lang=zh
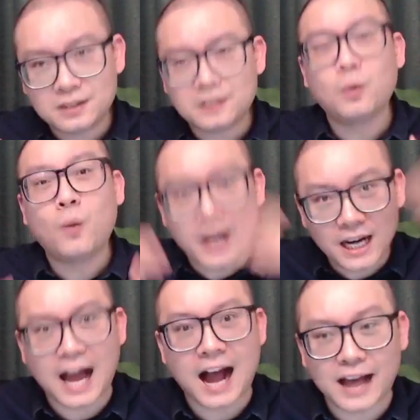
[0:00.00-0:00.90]
未
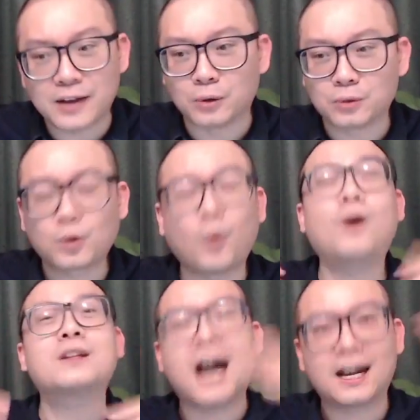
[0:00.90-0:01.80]
来还有多
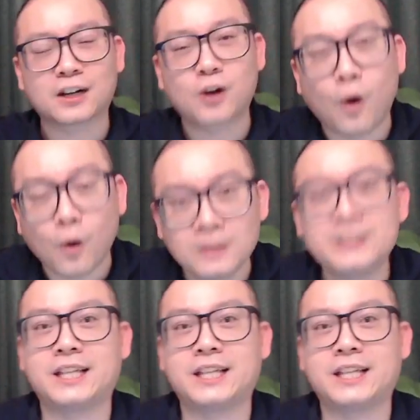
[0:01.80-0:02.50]
大的空